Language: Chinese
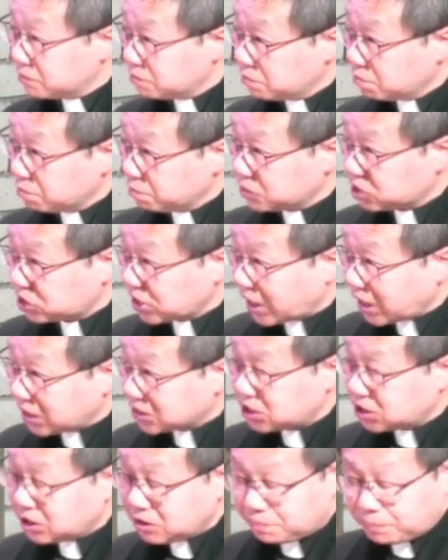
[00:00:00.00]
家
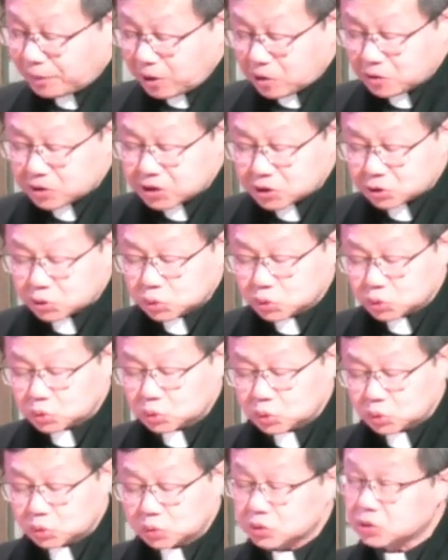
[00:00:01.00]
庭暴力的总
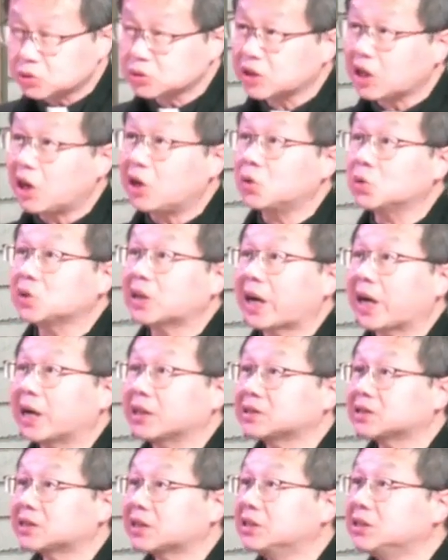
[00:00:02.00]
数高达
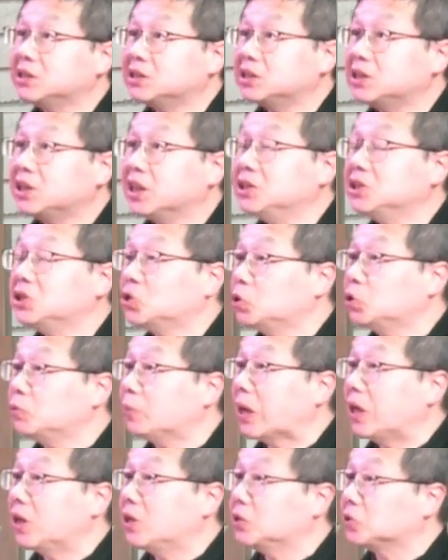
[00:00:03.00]

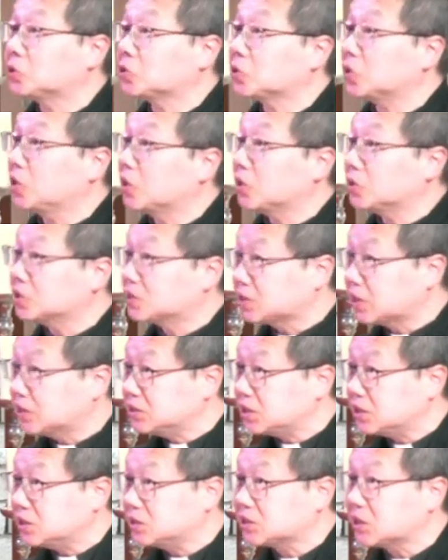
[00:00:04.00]
3922、
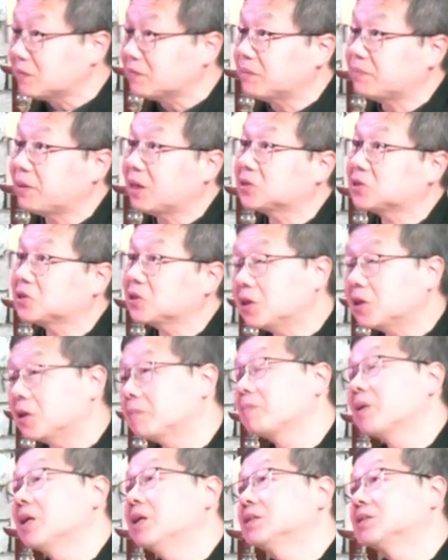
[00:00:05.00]
3382、
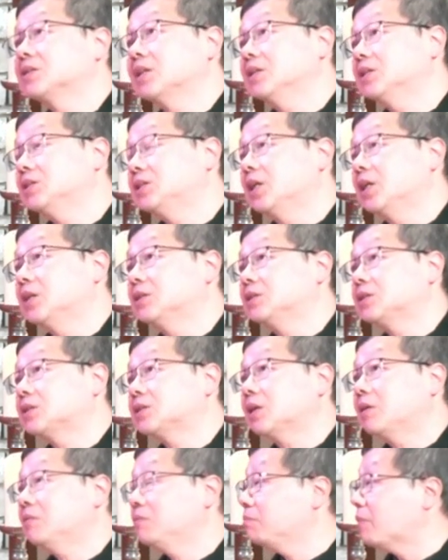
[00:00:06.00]

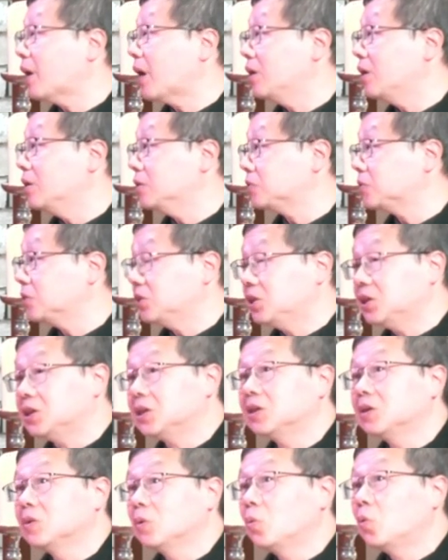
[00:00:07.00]
3321。
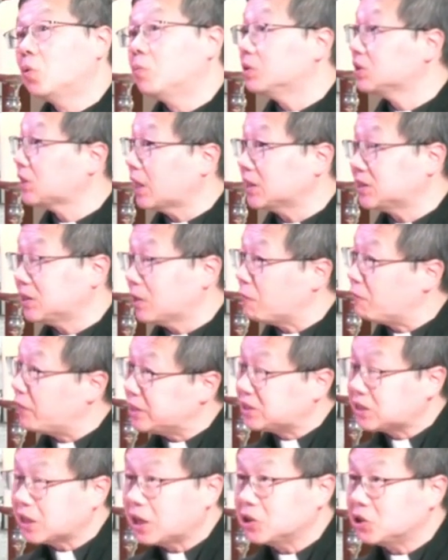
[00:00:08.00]
我们大家要非
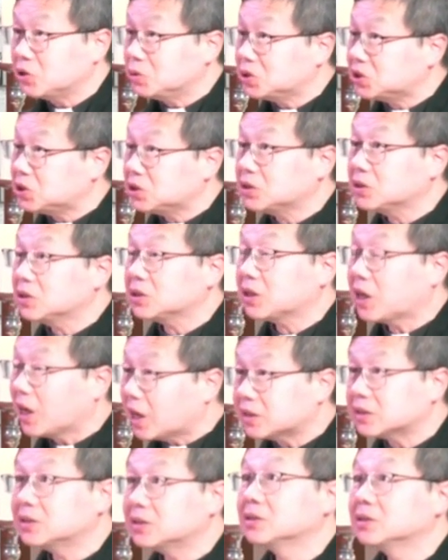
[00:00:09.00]
常留心看，
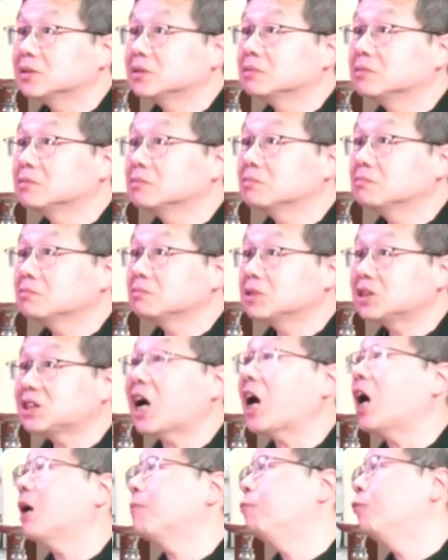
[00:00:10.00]

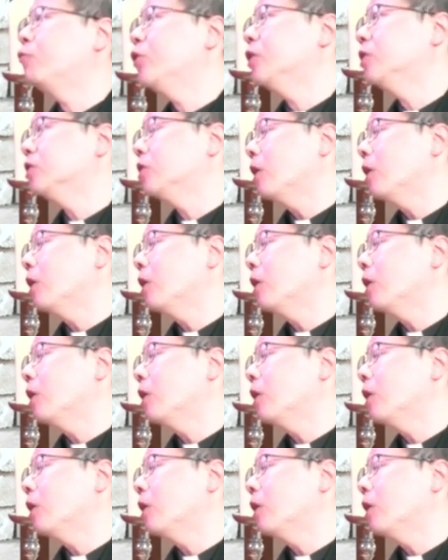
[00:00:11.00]
大部分的。